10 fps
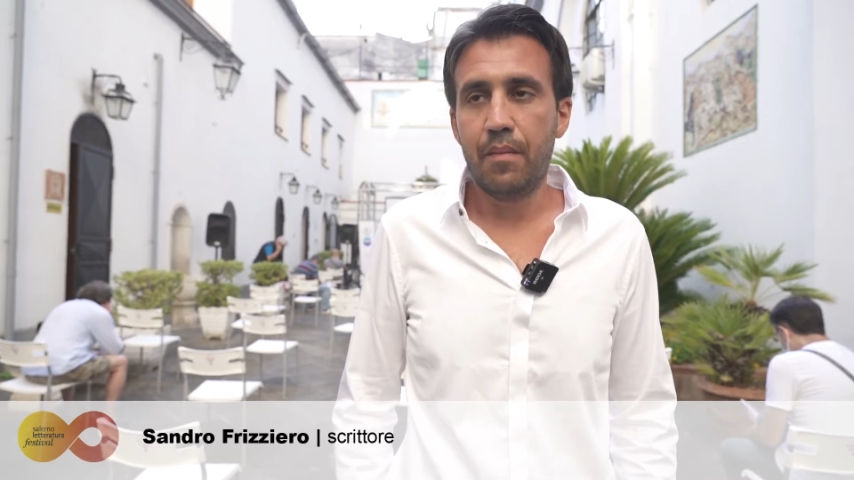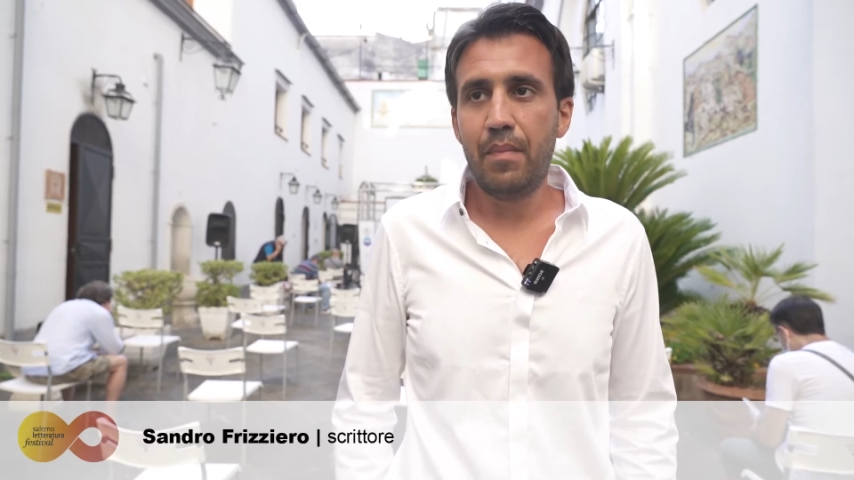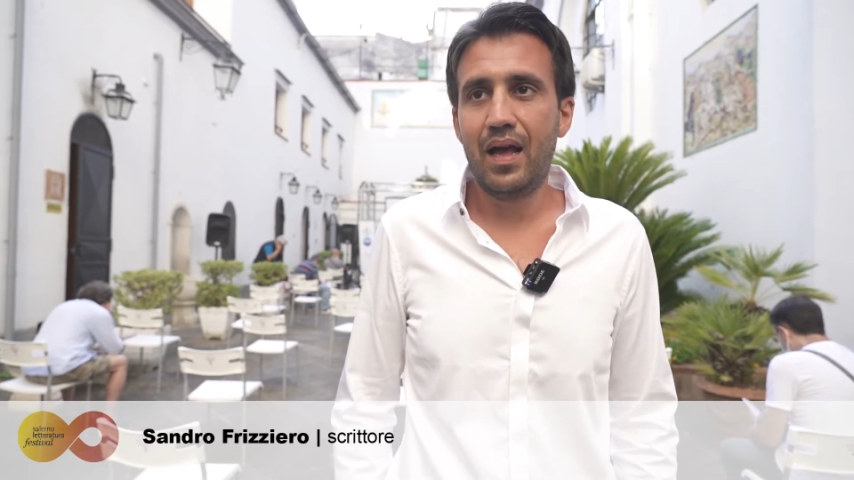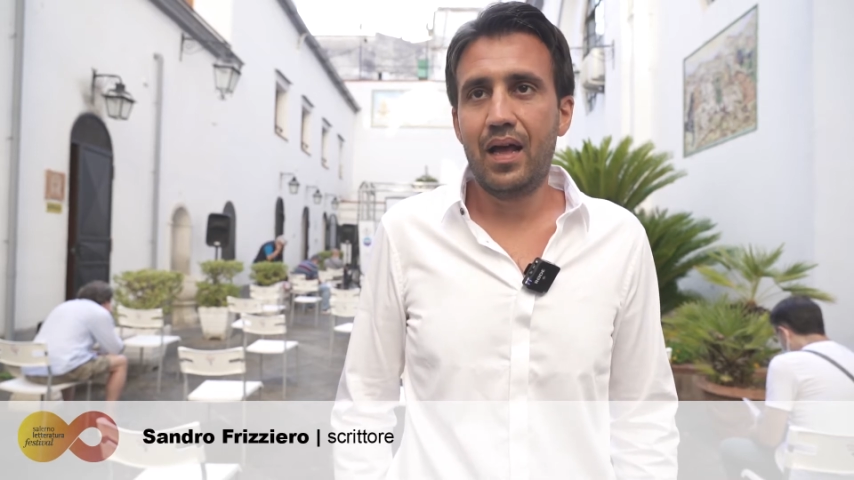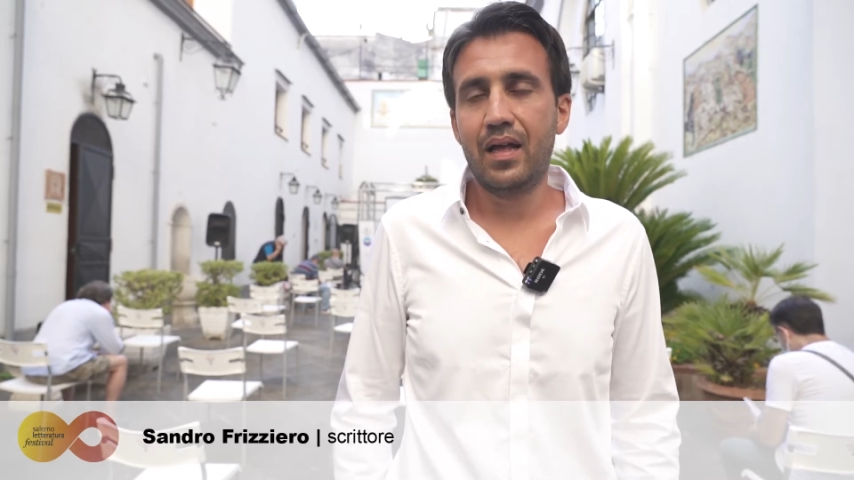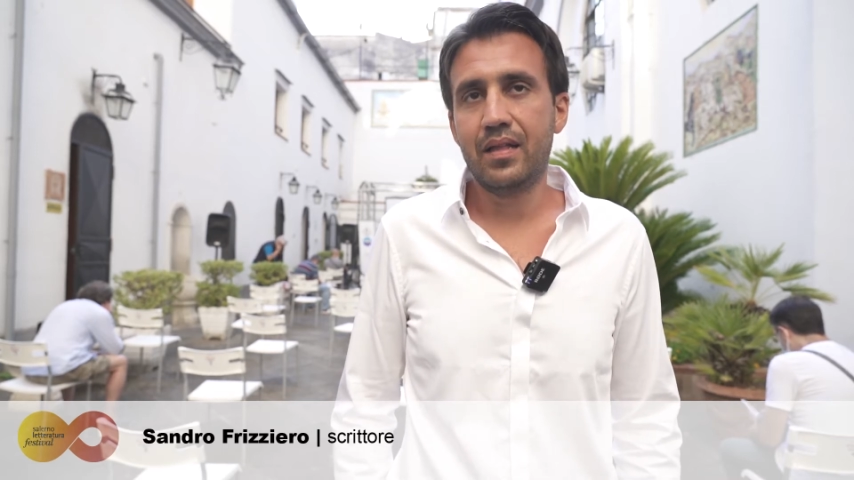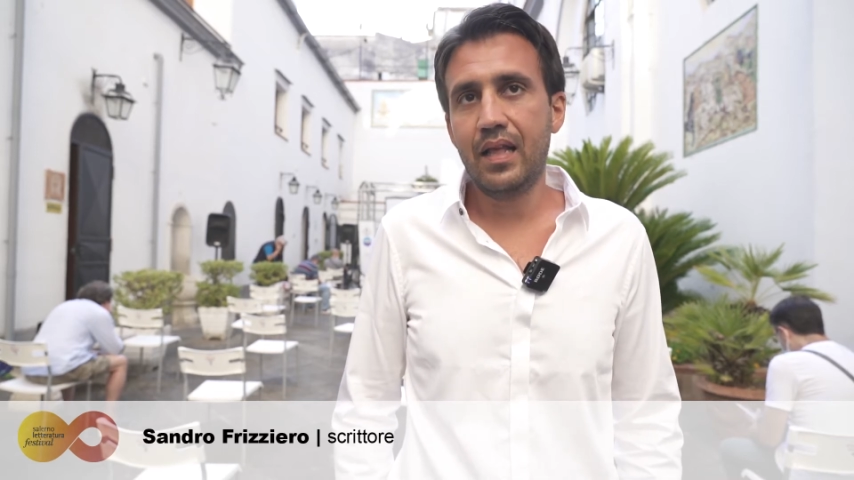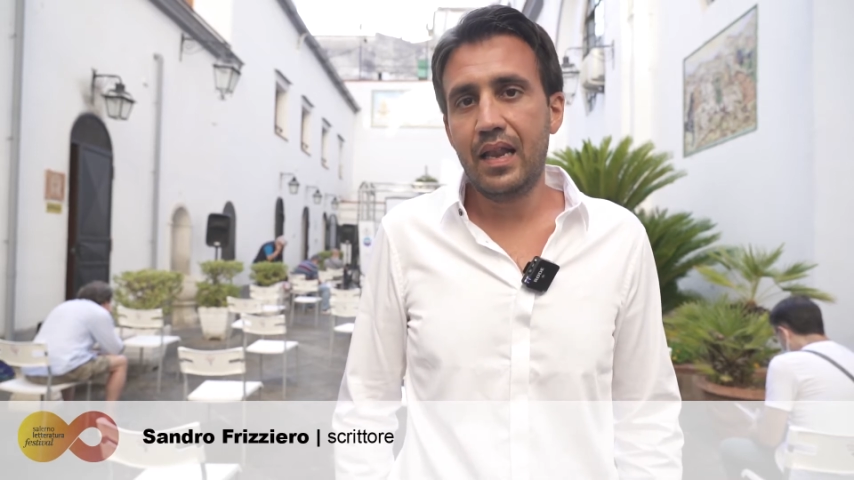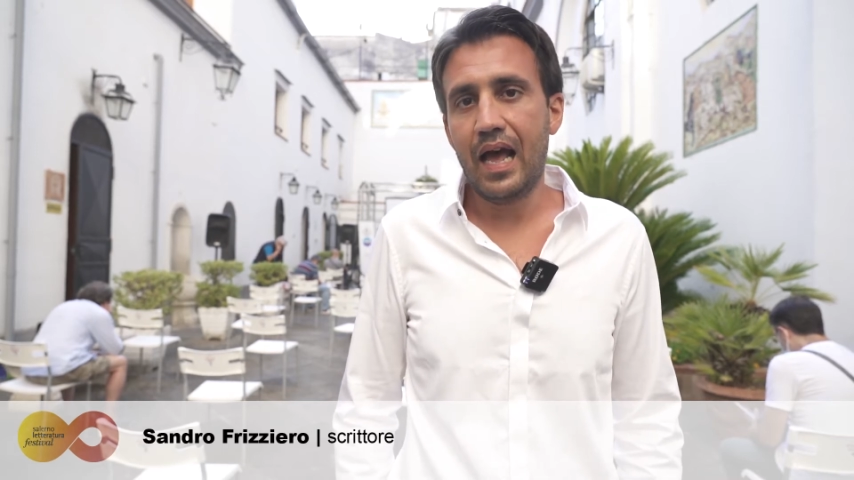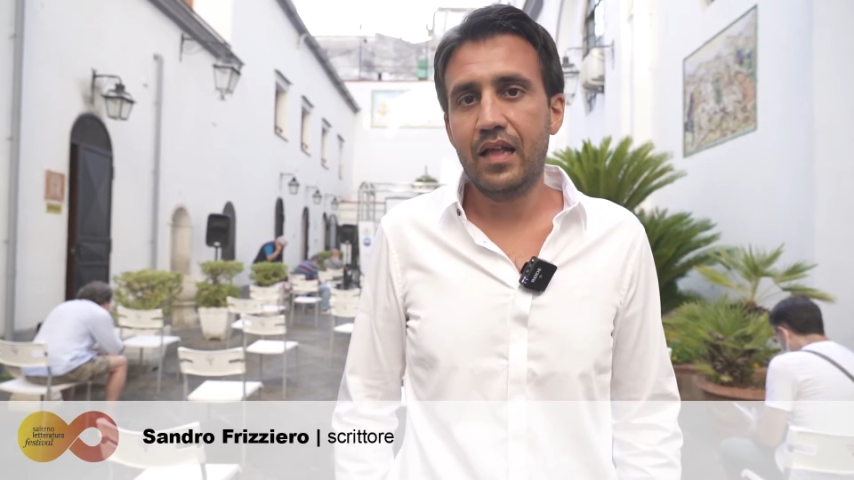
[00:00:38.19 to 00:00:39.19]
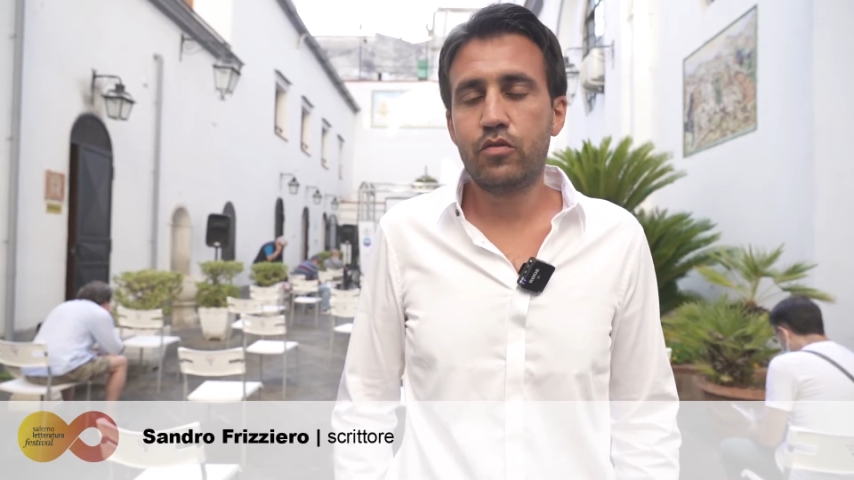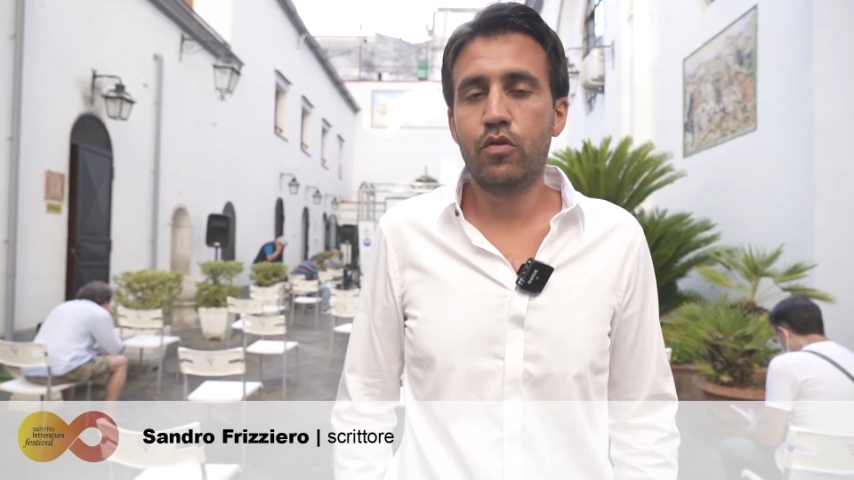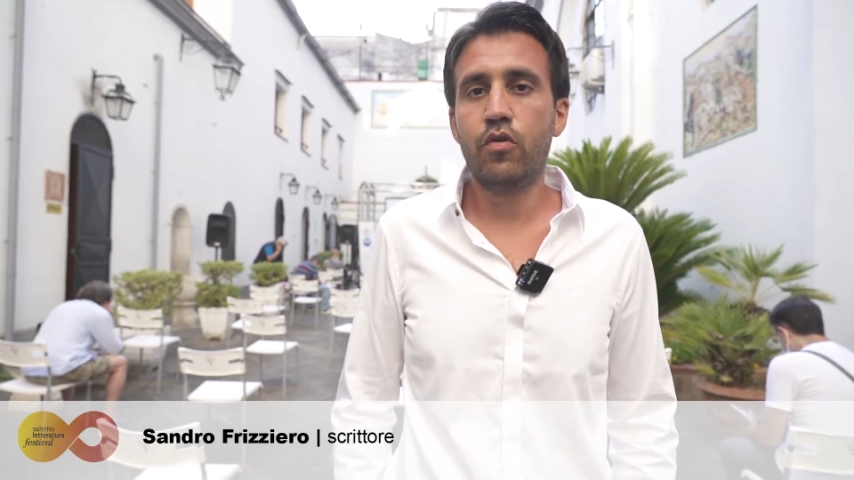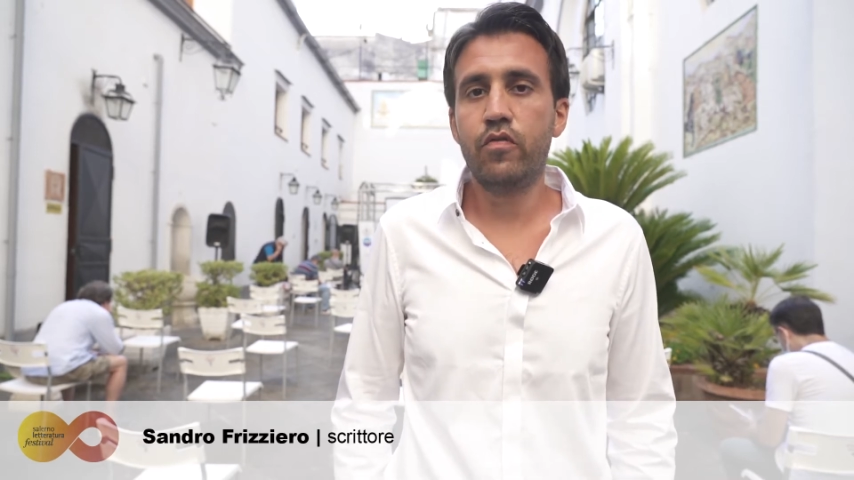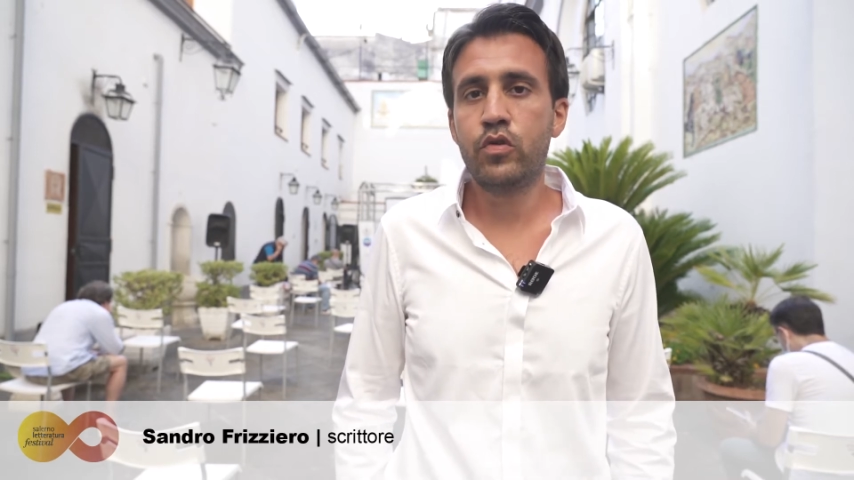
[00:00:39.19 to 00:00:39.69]
ma dall'altro
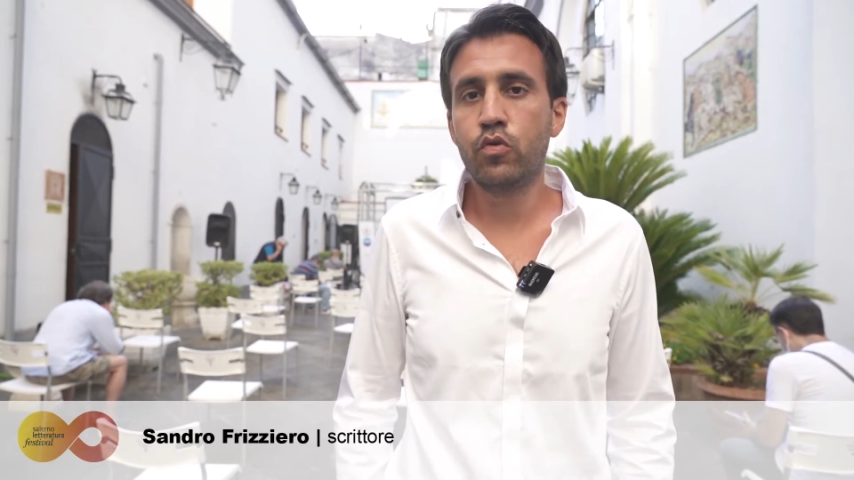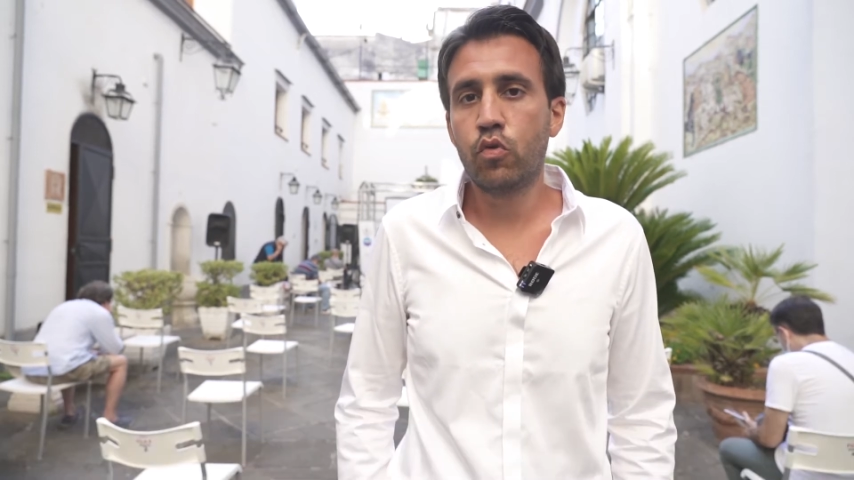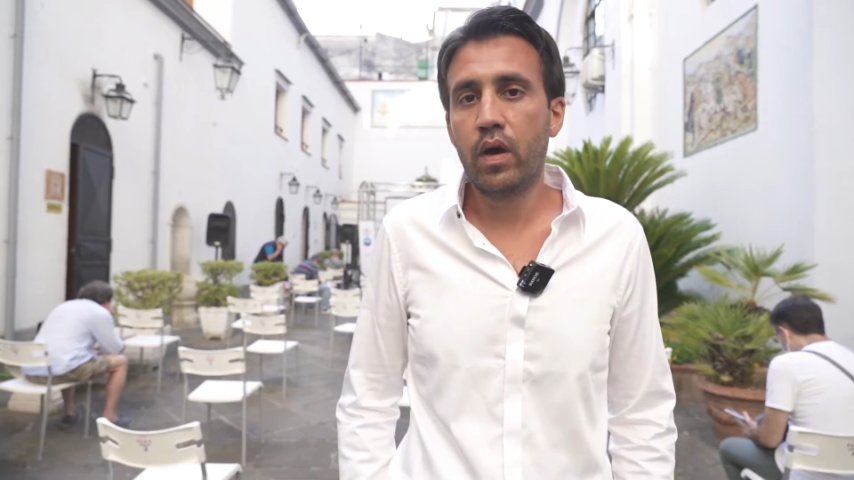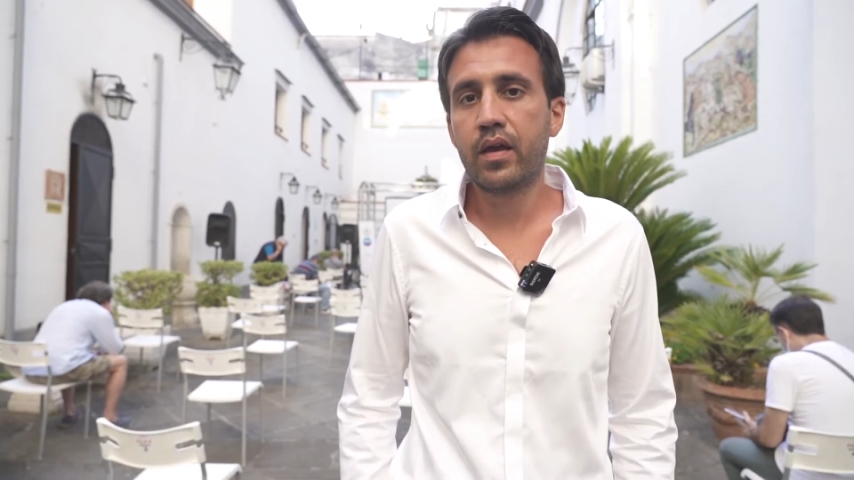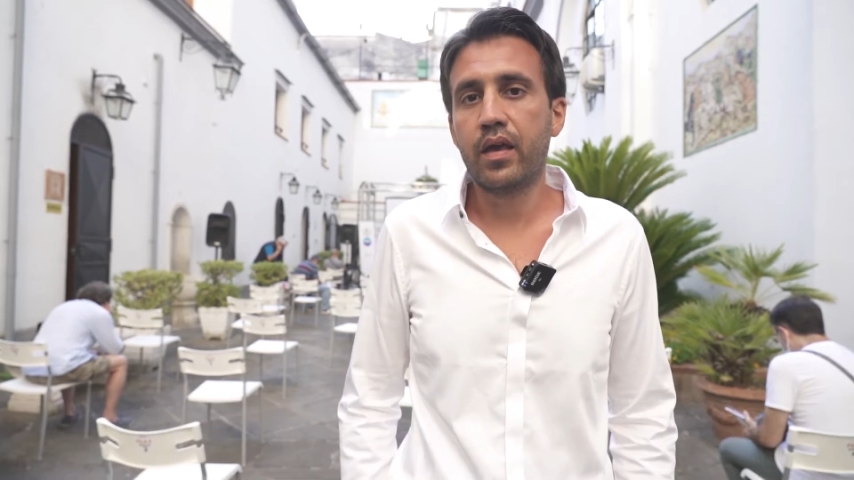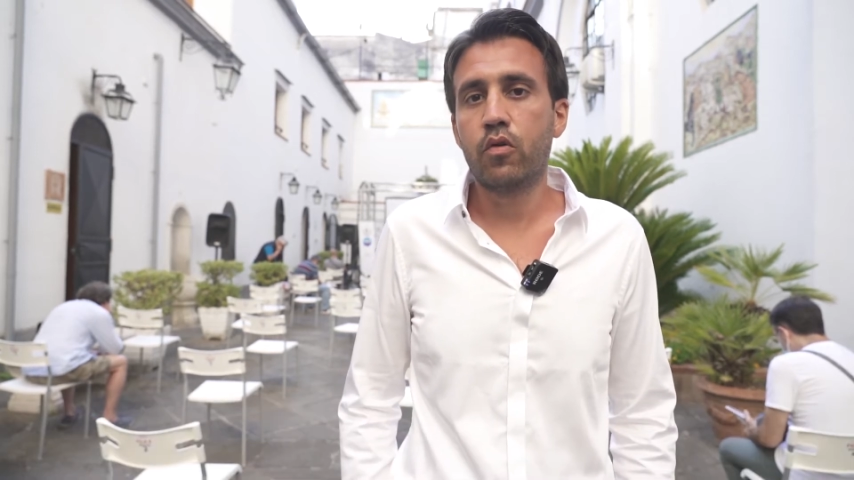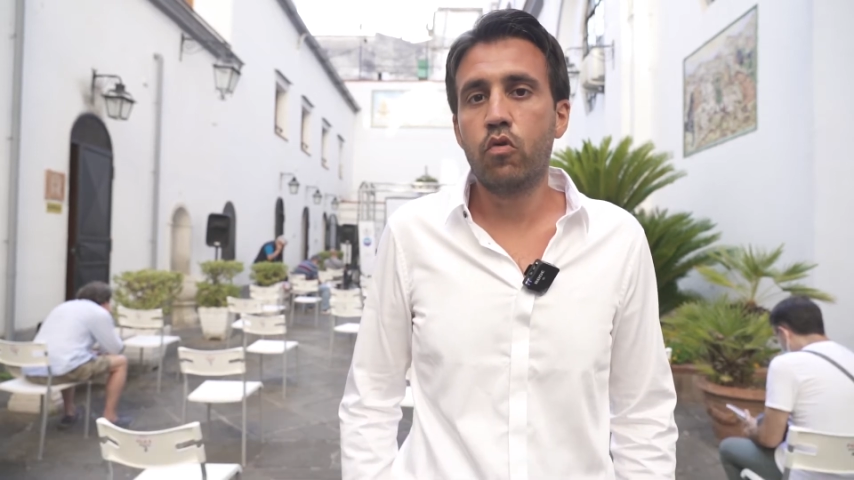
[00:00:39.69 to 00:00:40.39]
l'ho vissuto anche